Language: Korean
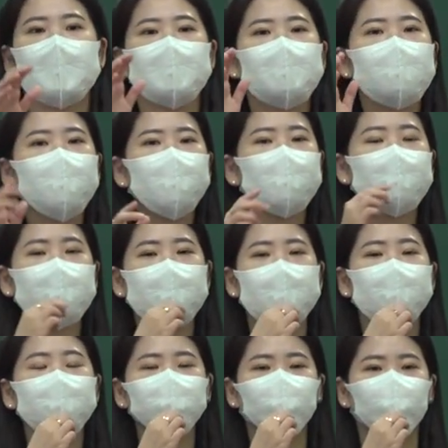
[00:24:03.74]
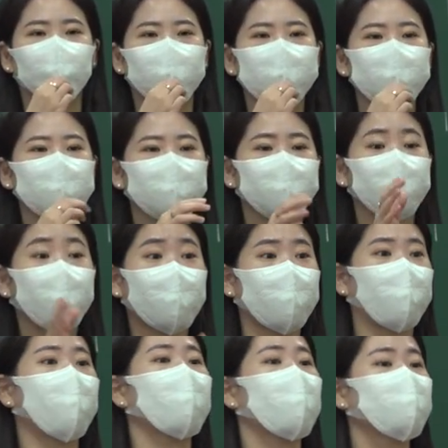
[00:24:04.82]
그 위기와 문제를 하나님이
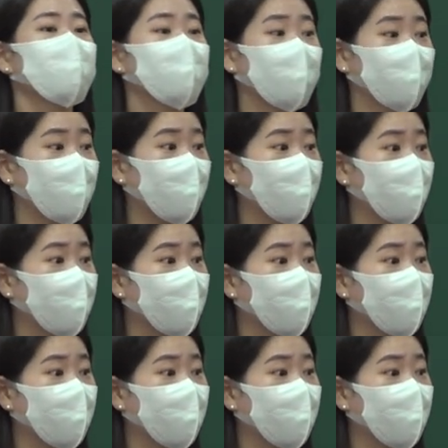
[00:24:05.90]
너에게 보게 하셨다면